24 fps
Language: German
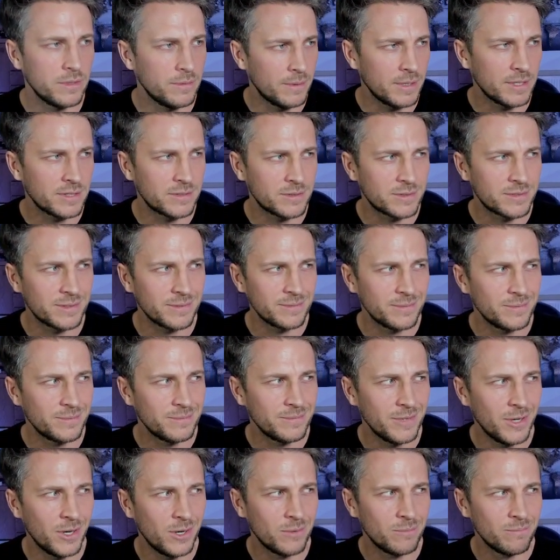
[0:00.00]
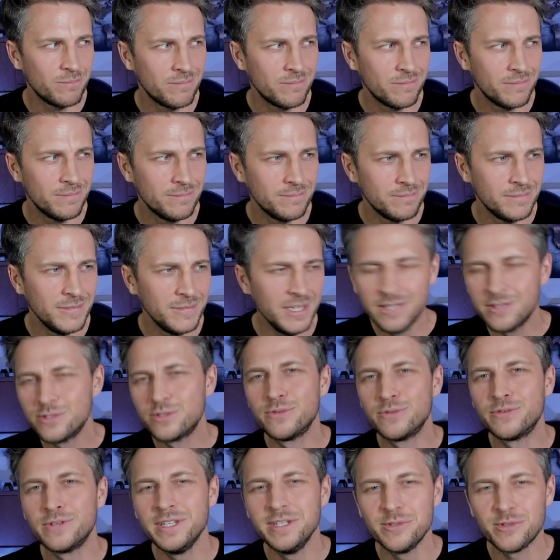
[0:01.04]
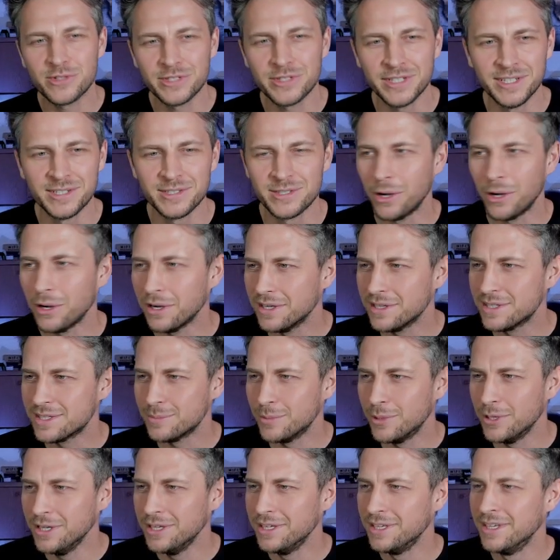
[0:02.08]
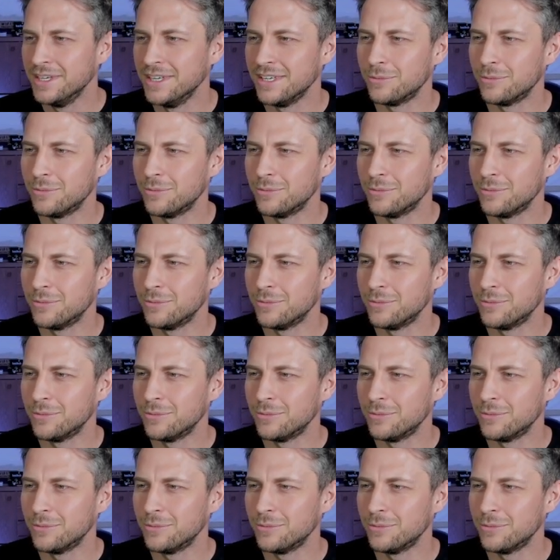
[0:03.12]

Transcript: es ist ja nicht zufriedenstellend, sage ich jetzt mal.